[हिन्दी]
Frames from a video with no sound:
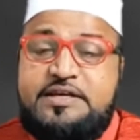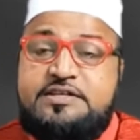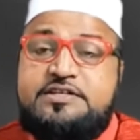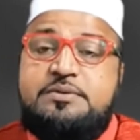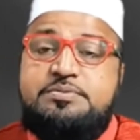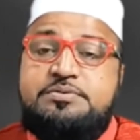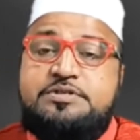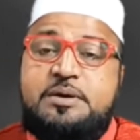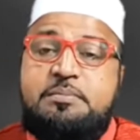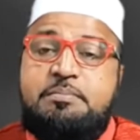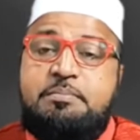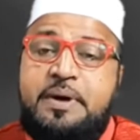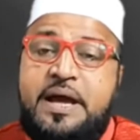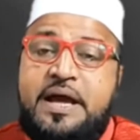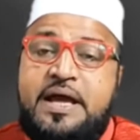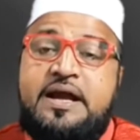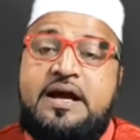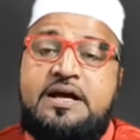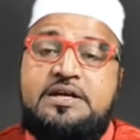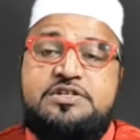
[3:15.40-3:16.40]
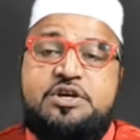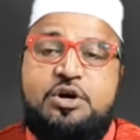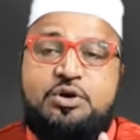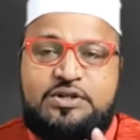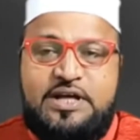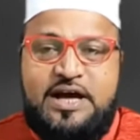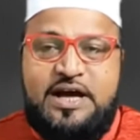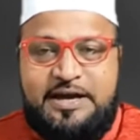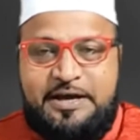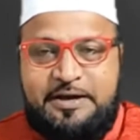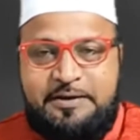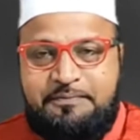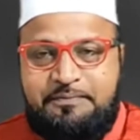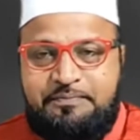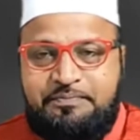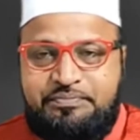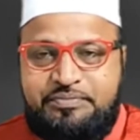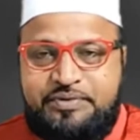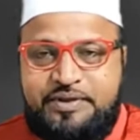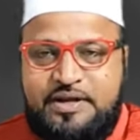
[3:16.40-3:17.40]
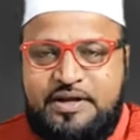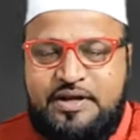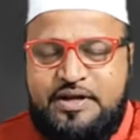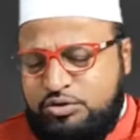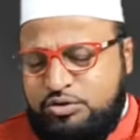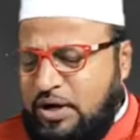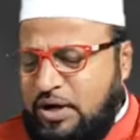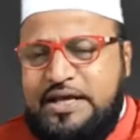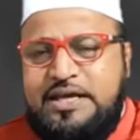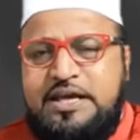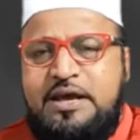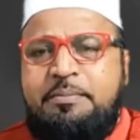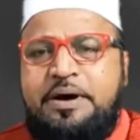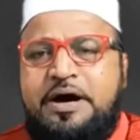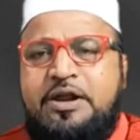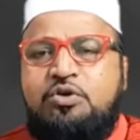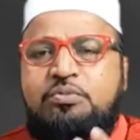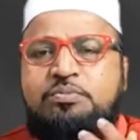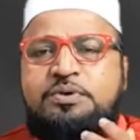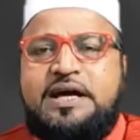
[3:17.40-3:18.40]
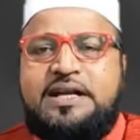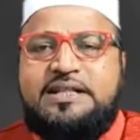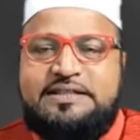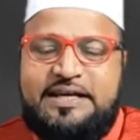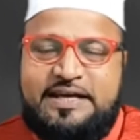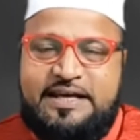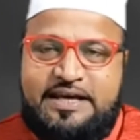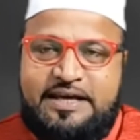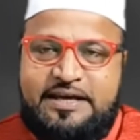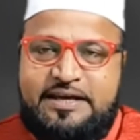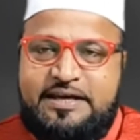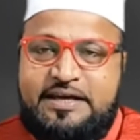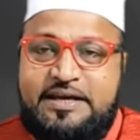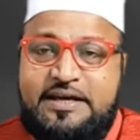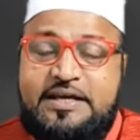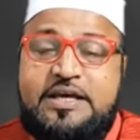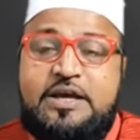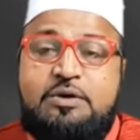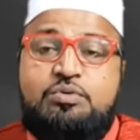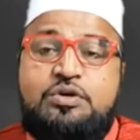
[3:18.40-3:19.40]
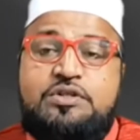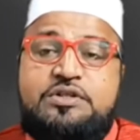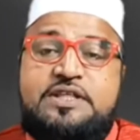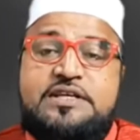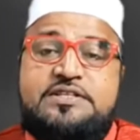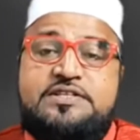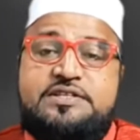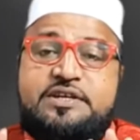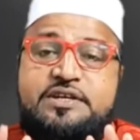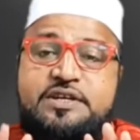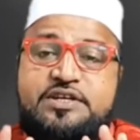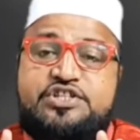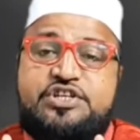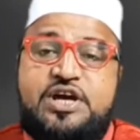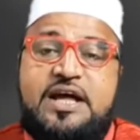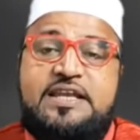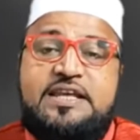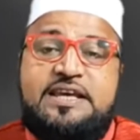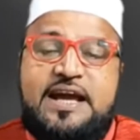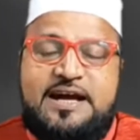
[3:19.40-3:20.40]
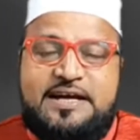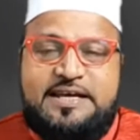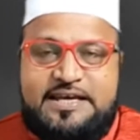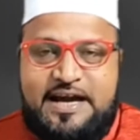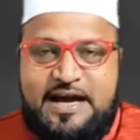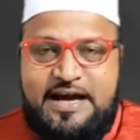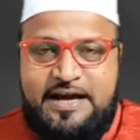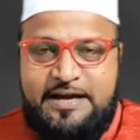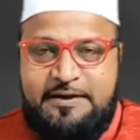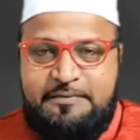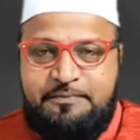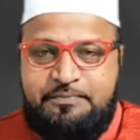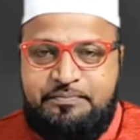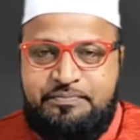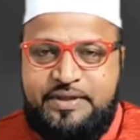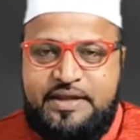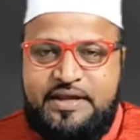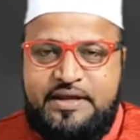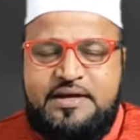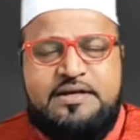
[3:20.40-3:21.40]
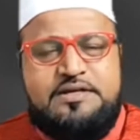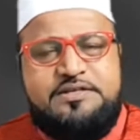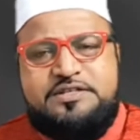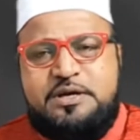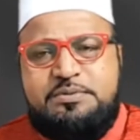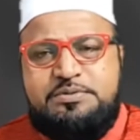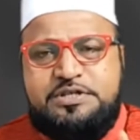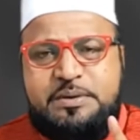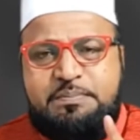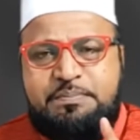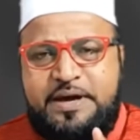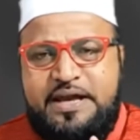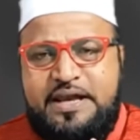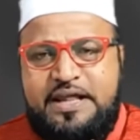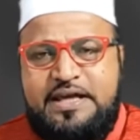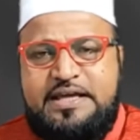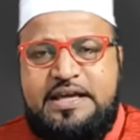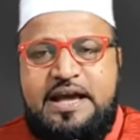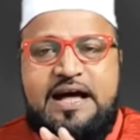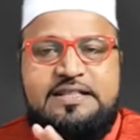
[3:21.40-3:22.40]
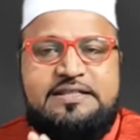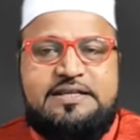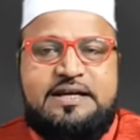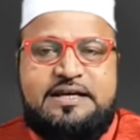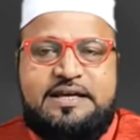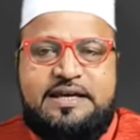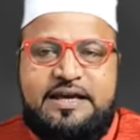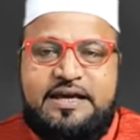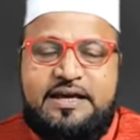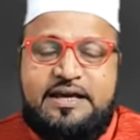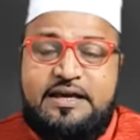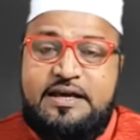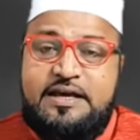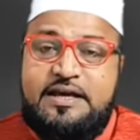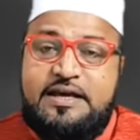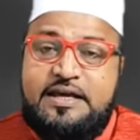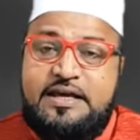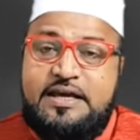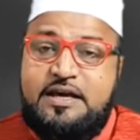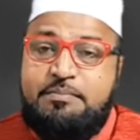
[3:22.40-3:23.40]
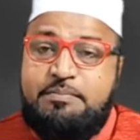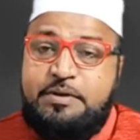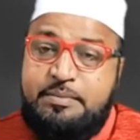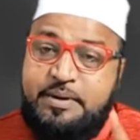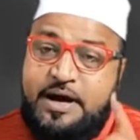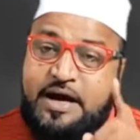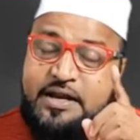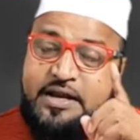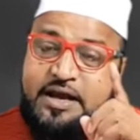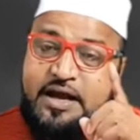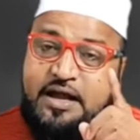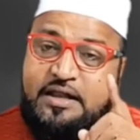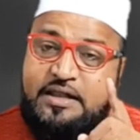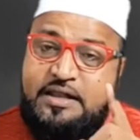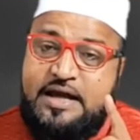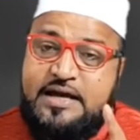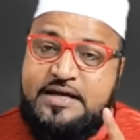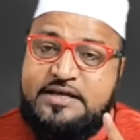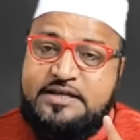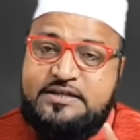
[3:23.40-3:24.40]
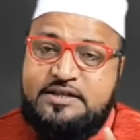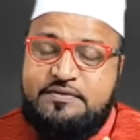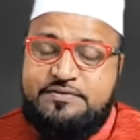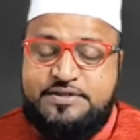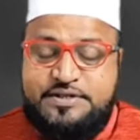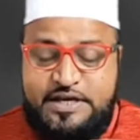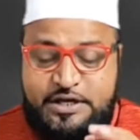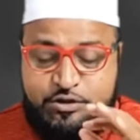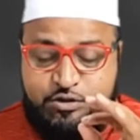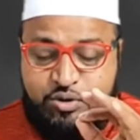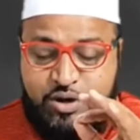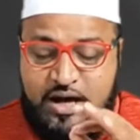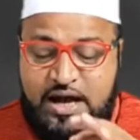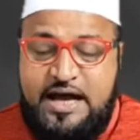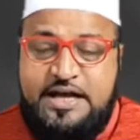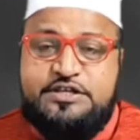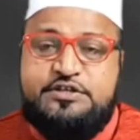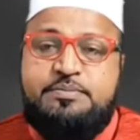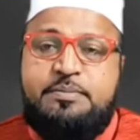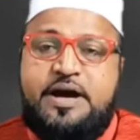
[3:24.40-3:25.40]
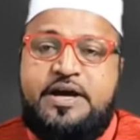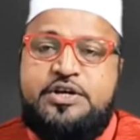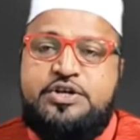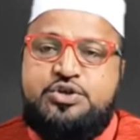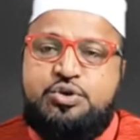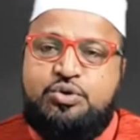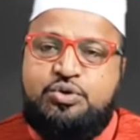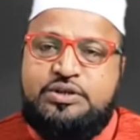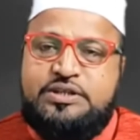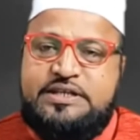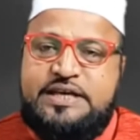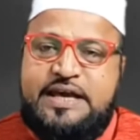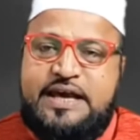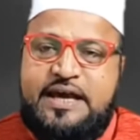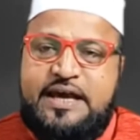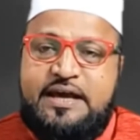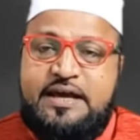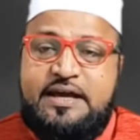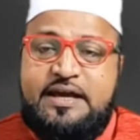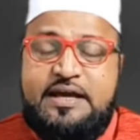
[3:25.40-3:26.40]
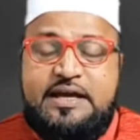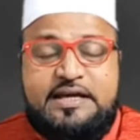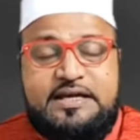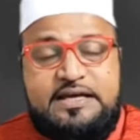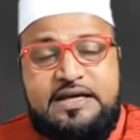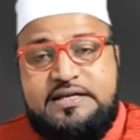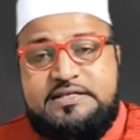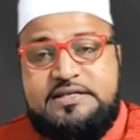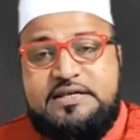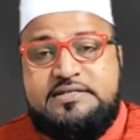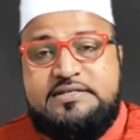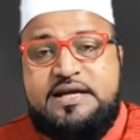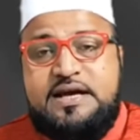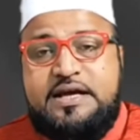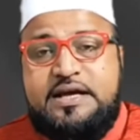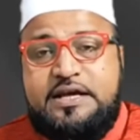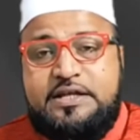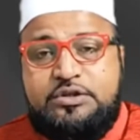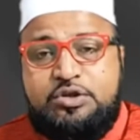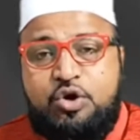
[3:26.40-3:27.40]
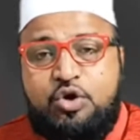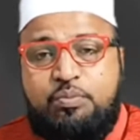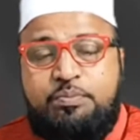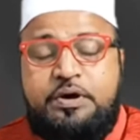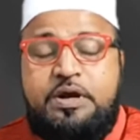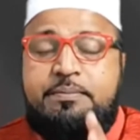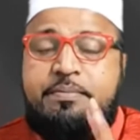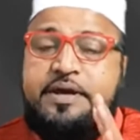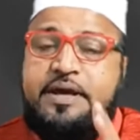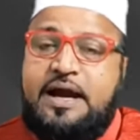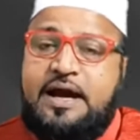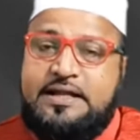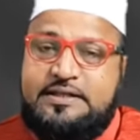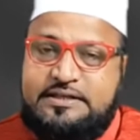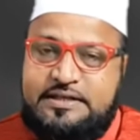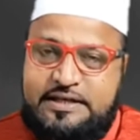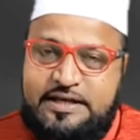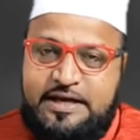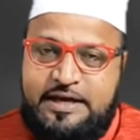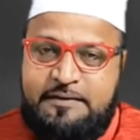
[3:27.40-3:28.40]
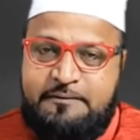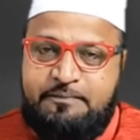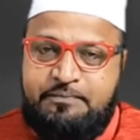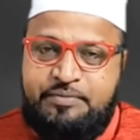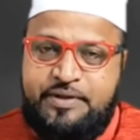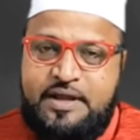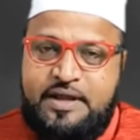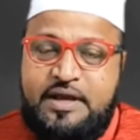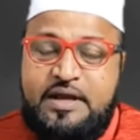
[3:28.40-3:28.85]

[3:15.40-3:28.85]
ये सबसे महंगा सौदा है तो आइए मालूम करते हैं कि वो दस निशानियां क्या है सबसे पहले याद रखें कि ये बीमारियां अल्लाह की तरफ से एक तो आजमाइश होती है या सजा के तौर पर भी आती है